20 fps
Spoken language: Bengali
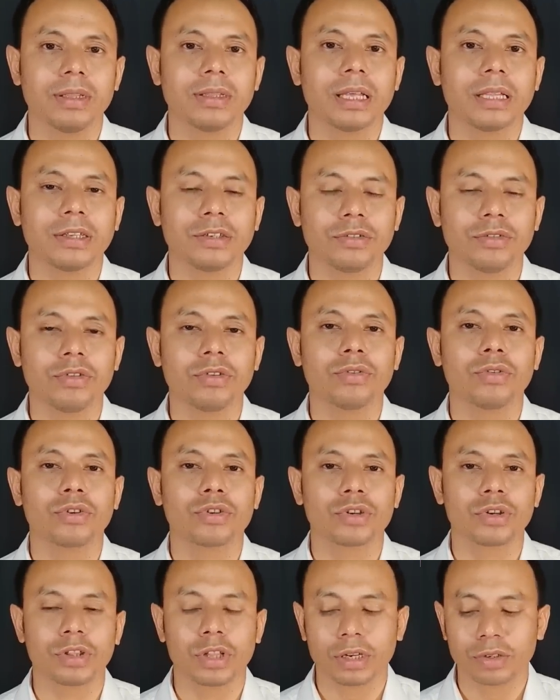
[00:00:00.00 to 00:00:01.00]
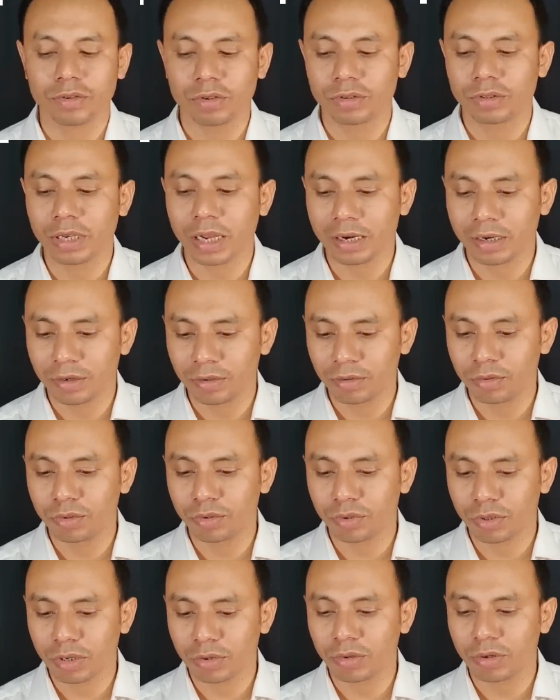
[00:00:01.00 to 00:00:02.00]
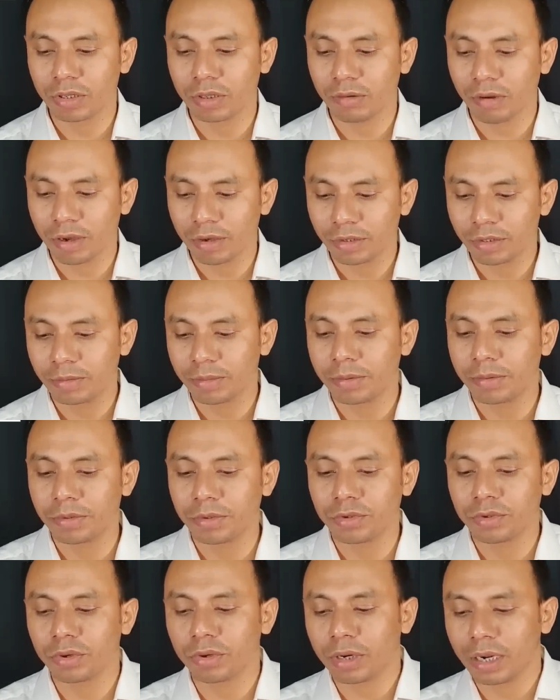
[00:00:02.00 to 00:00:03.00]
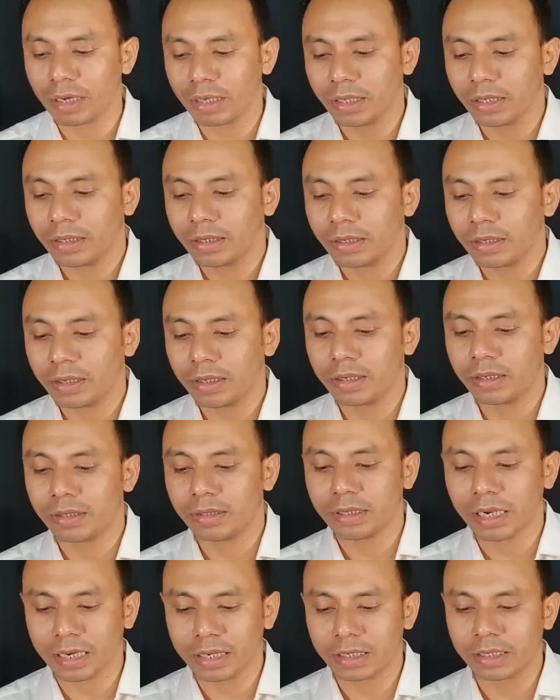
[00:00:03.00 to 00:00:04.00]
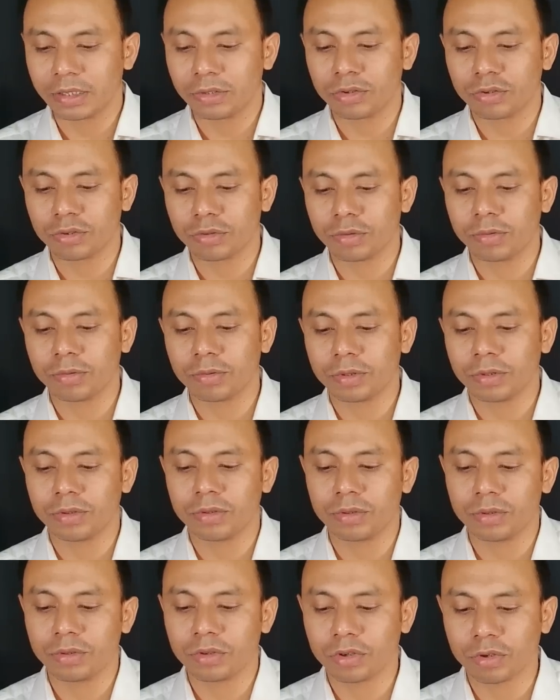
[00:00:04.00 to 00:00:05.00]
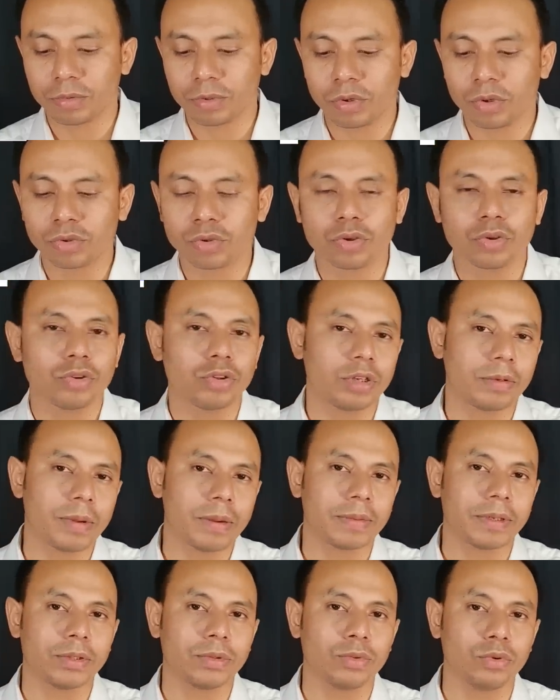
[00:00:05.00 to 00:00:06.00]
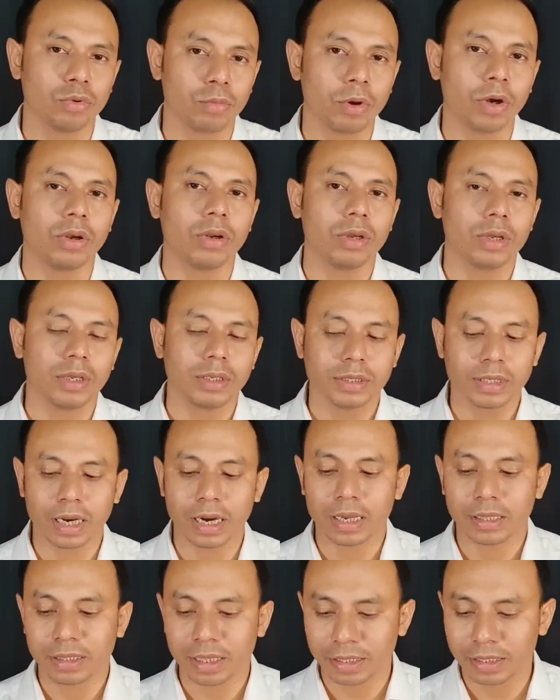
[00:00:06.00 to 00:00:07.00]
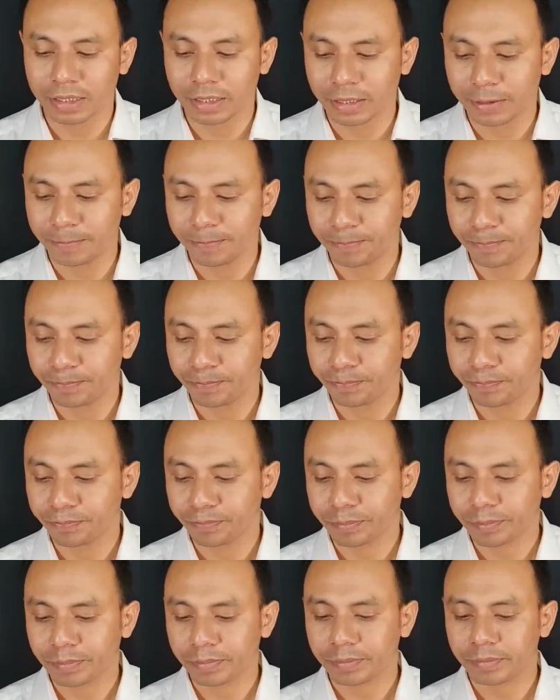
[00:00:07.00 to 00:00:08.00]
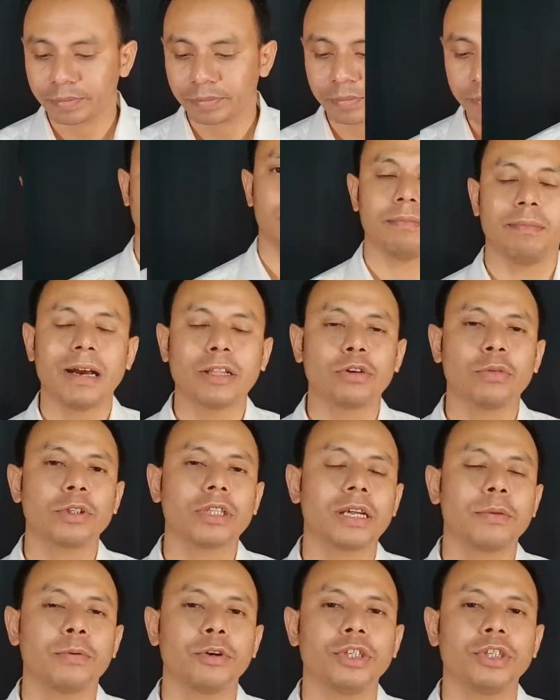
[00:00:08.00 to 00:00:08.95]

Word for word: তাদের জন্য দশ শতাংশ ছাড়েরও ঘোষণা করে দেওয়া হয়েছে বিভিন্ন সরকারি চাকরিতে দশমিক অর্থনৈতিকভাবে দুর্বল যারা তাদেরকে মানবতার